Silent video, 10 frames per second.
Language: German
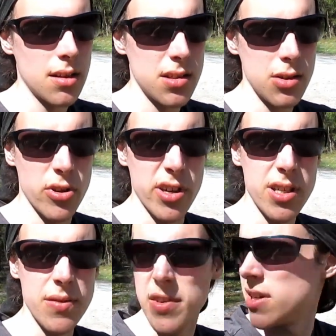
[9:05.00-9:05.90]
So,
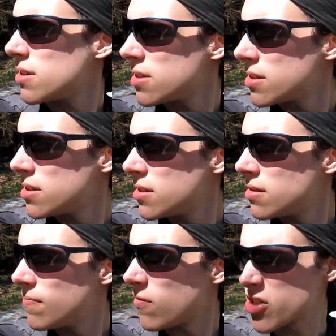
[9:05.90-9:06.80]
nachdem wir
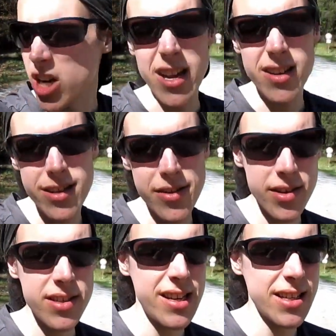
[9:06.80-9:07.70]

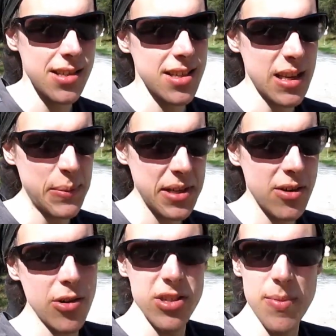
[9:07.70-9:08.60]
wahrscheinlich die letzte
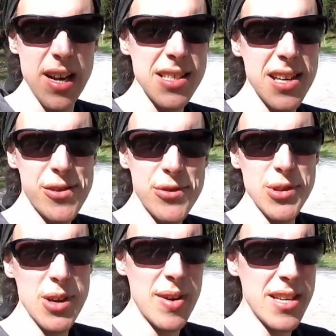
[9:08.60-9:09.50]
selbstgekochte Mahlzeit auf
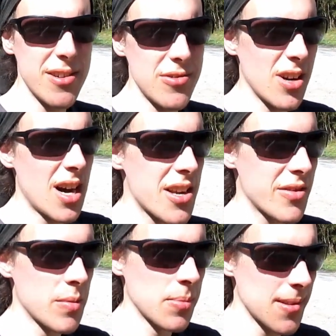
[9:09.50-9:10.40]
unserer Wanderung gerade
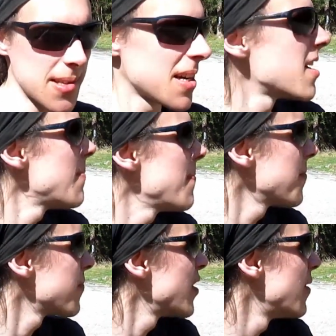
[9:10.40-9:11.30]
verputzt haben,
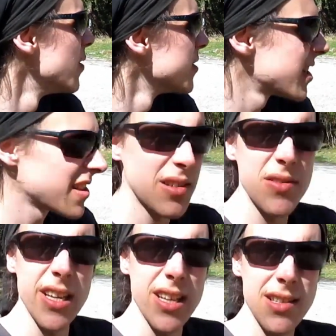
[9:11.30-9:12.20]
werden wir uns jetzt auf
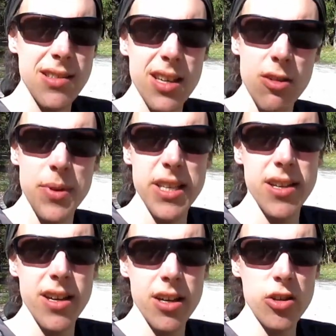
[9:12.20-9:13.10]
die letzten
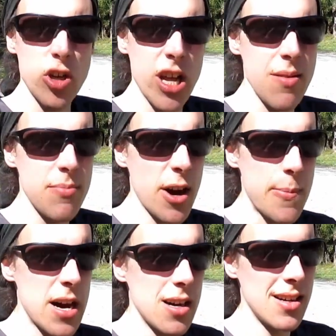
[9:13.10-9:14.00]
Kilometer nach Steinbach
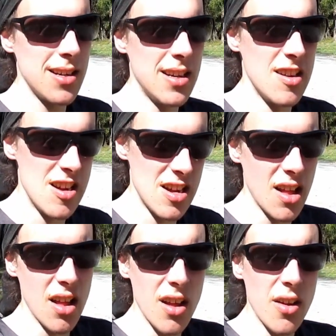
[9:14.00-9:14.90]
machen.
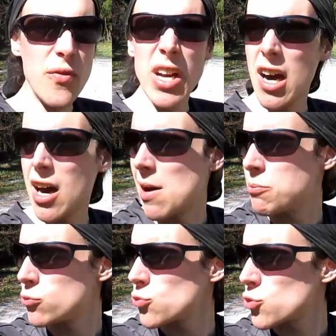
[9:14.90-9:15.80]
Wir
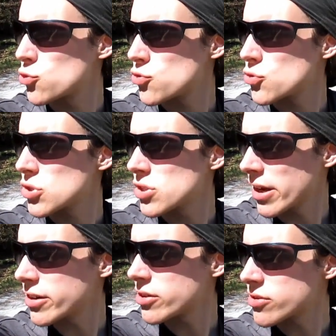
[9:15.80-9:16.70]
haben uns,
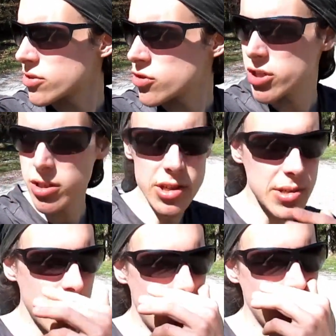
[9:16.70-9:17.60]
denke ich, jetzt entschieden,
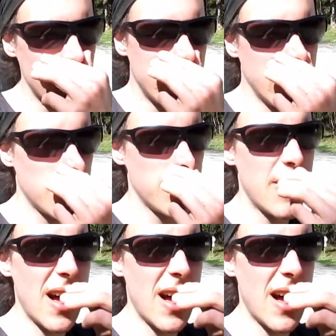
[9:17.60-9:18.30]
dass wir auf dem